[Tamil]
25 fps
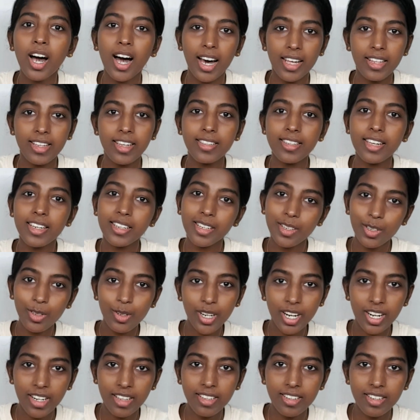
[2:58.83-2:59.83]
அதே தான் இன்னும்
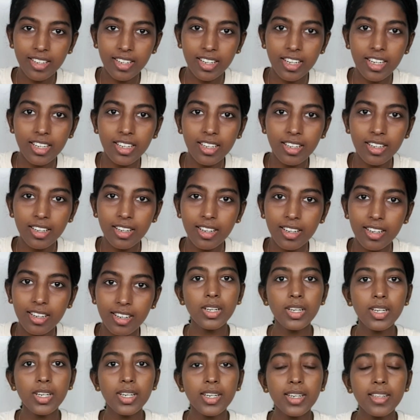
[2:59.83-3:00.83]
நடந்துட்டு இருக்கு
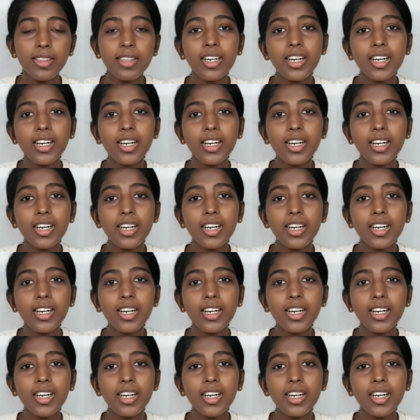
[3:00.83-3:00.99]
இந்த